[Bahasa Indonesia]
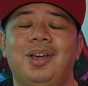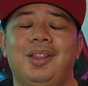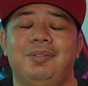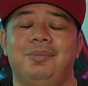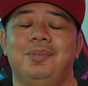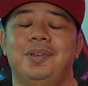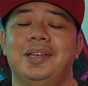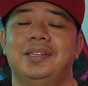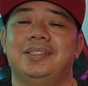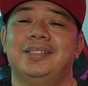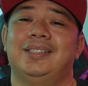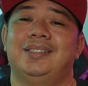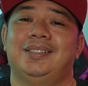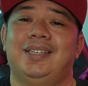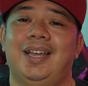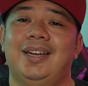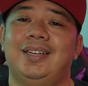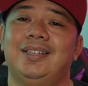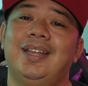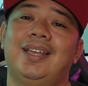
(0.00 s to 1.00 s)
luar biasa
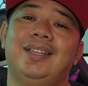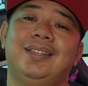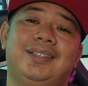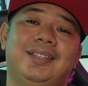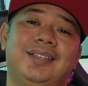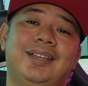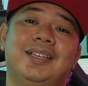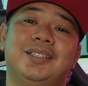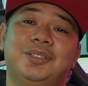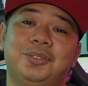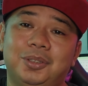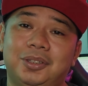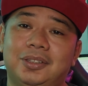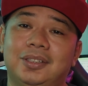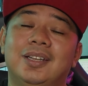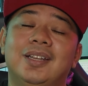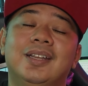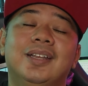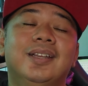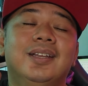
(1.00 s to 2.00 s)
sekali dari tiga shoot
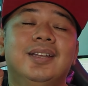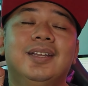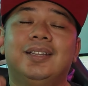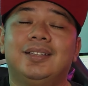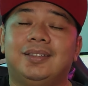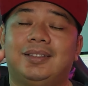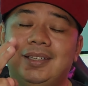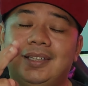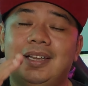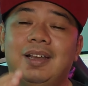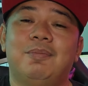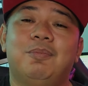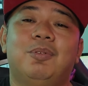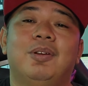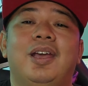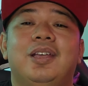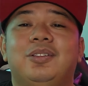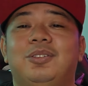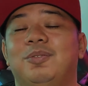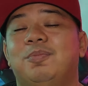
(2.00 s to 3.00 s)
Tiga
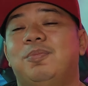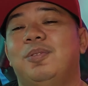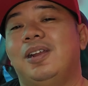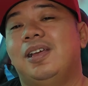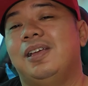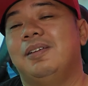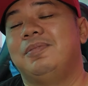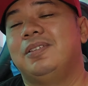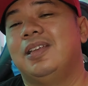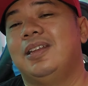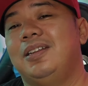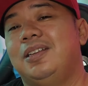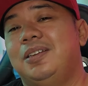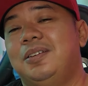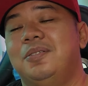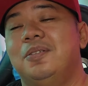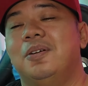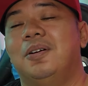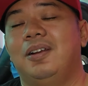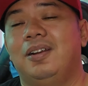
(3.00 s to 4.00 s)
pula itu pula yang menjadi
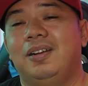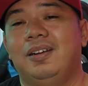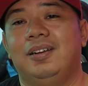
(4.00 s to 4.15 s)
gol.